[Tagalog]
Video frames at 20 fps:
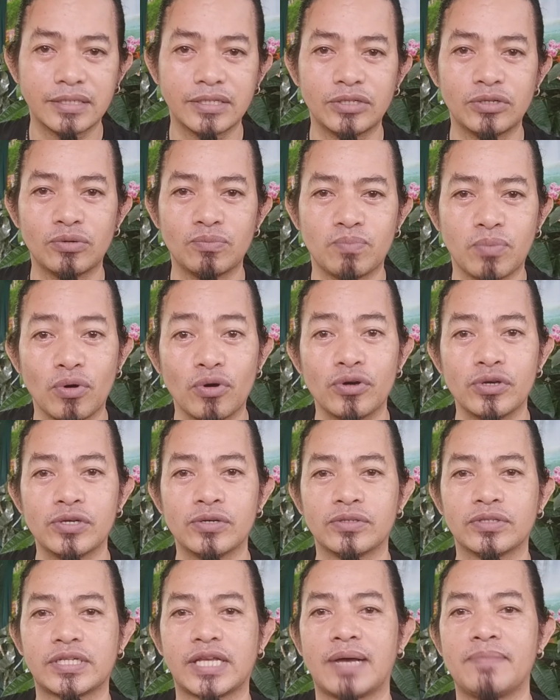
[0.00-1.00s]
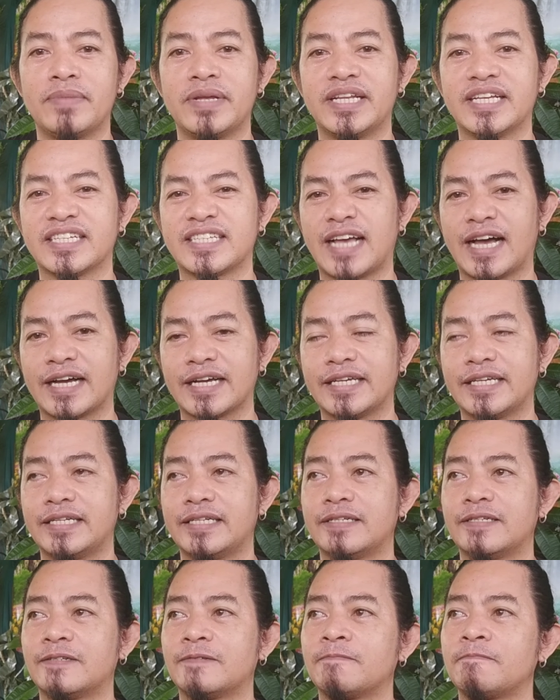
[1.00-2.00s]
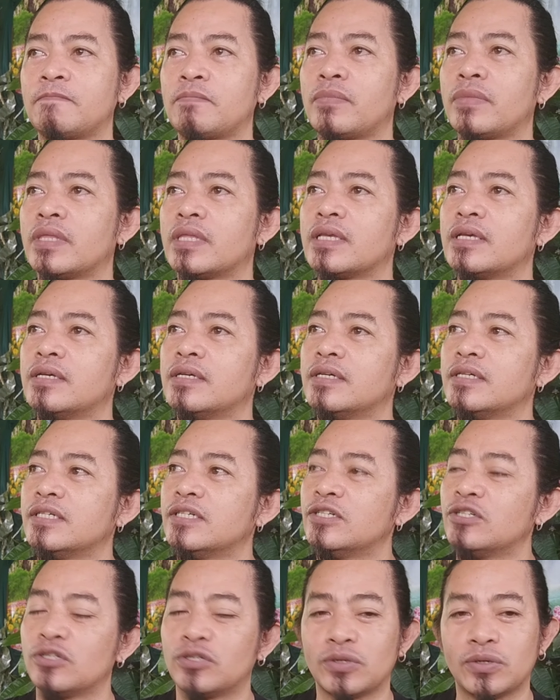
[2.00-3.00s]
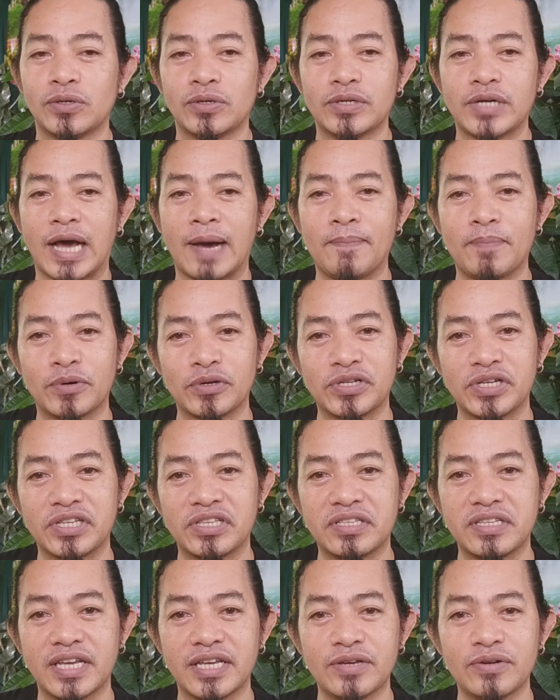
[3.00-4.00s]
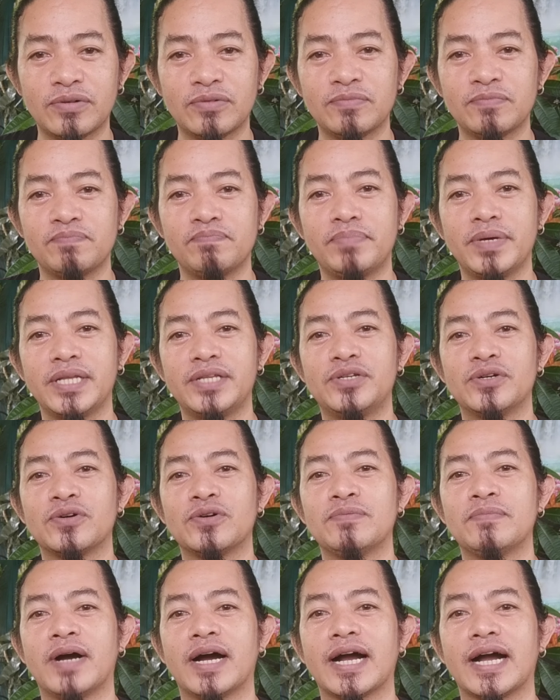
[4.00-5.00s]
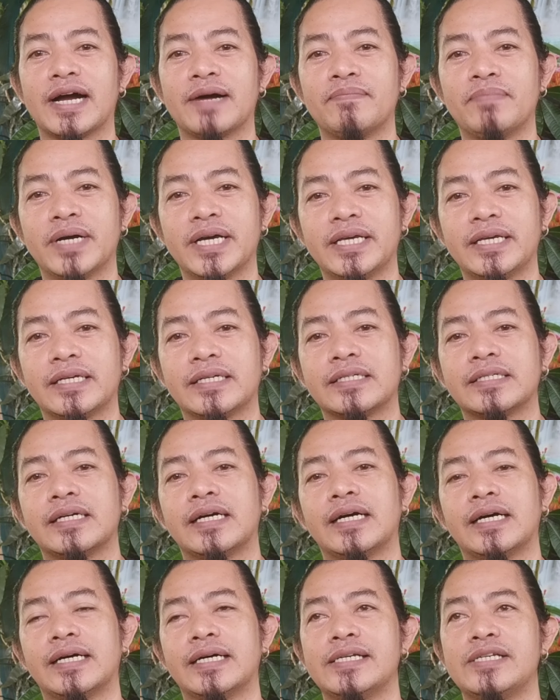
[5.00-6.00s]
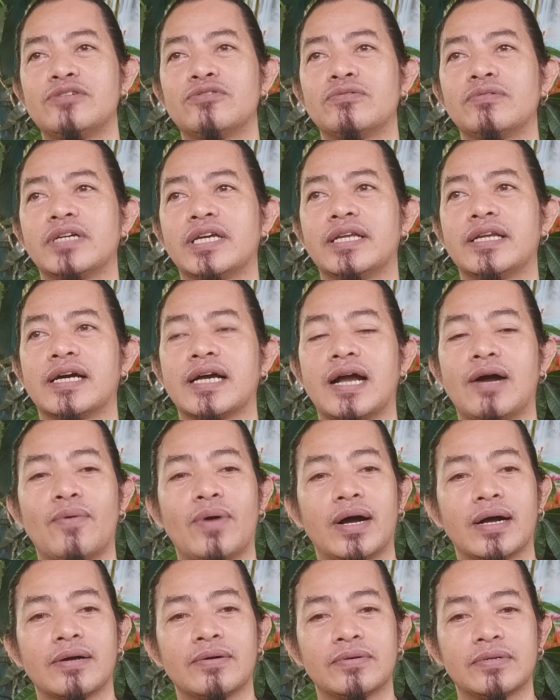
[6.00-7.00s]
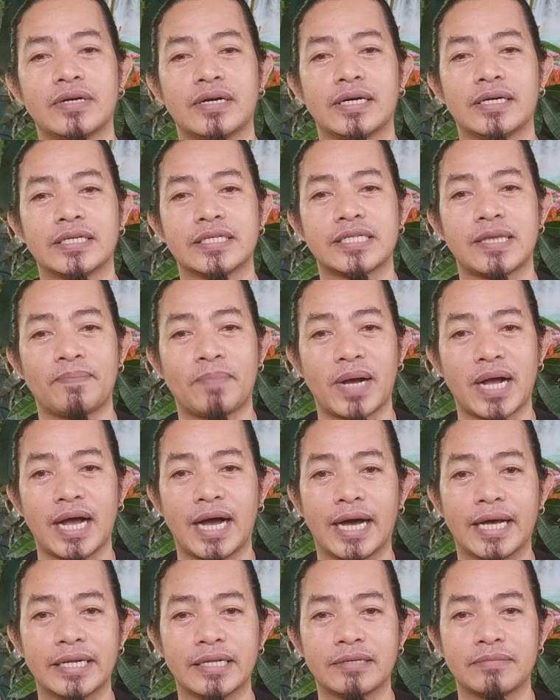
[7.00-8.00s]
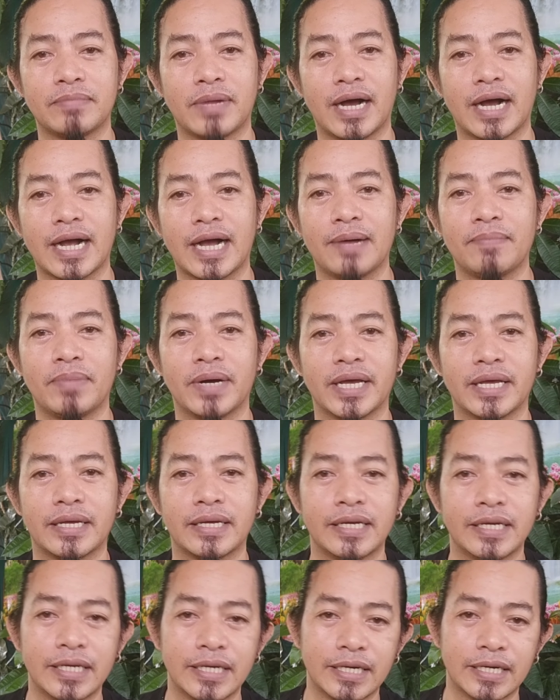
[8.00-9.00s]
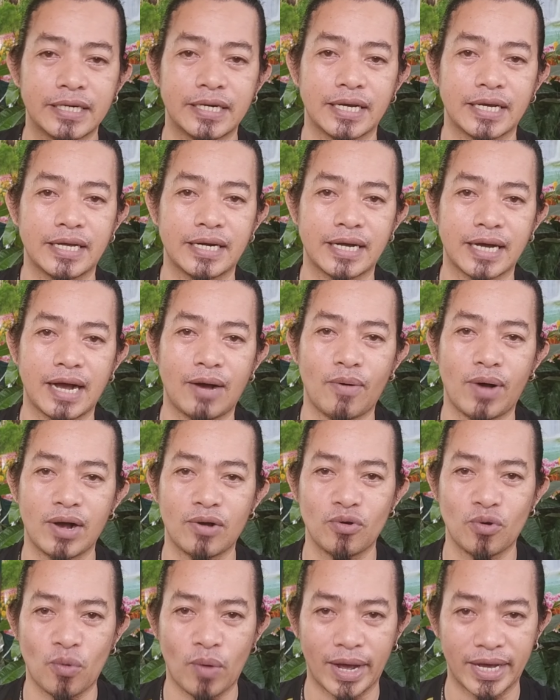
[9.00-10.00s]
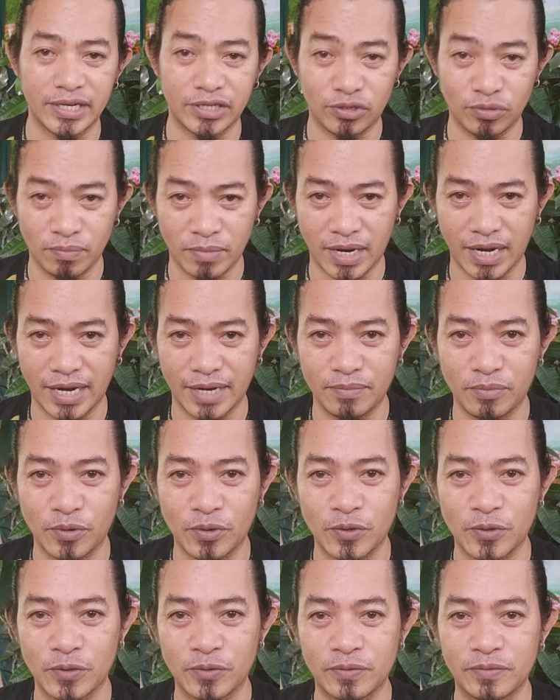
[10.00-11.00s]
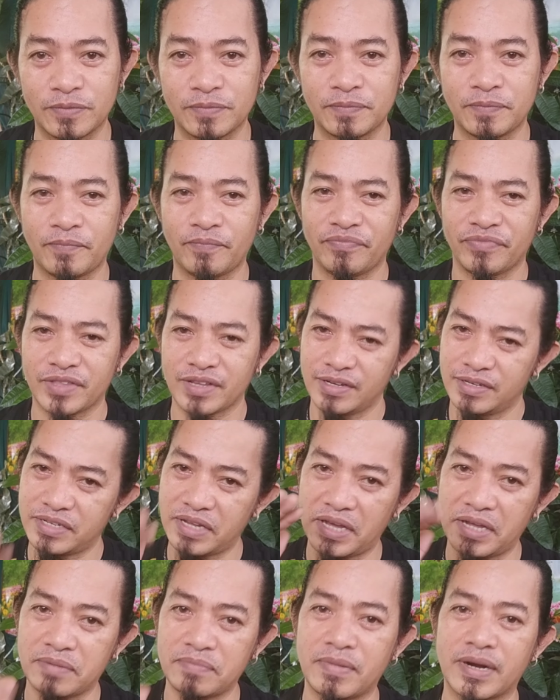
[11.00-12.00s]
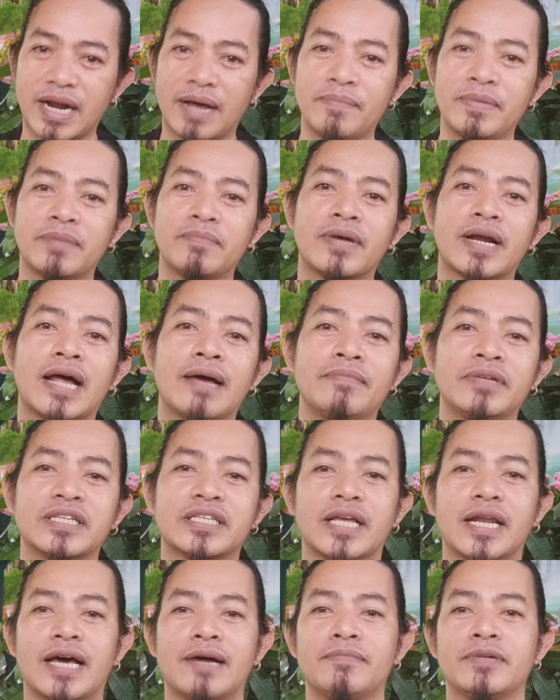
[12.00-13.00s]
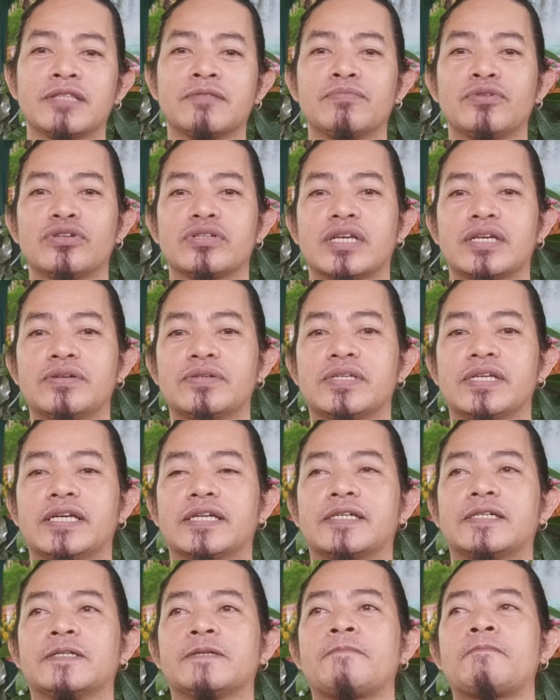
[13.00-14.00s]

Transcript: yun po yung sabi niya sa akin so na-appreciate niya yung video ko mga kaabay uh, yung ginagawa ko uh, sa paghunt mga kaabay na ginagawa kong wise yung mga limukon sir maraming maraming salamat po sa iyo sir